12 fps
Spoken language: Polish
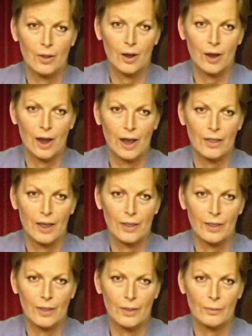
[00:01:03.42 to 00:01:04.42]
No,
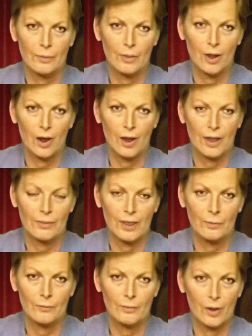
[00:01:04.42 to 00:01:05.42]
ale trochę
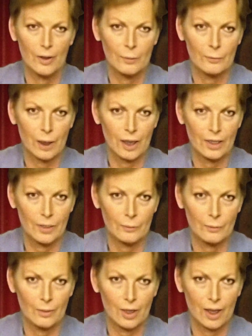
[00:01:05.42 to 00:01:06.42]
ta forma
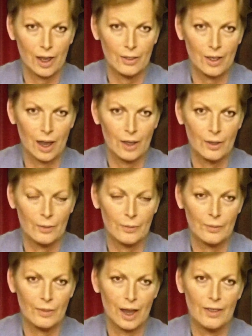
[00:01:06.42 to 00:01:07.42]
jest
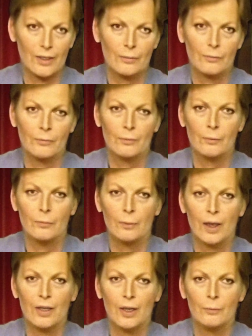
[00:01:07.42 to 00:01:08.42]
przerażająca,
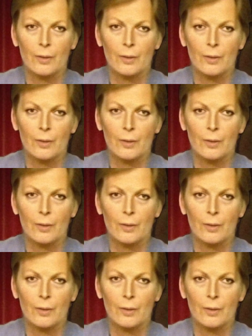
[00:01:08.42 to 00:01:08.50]
panie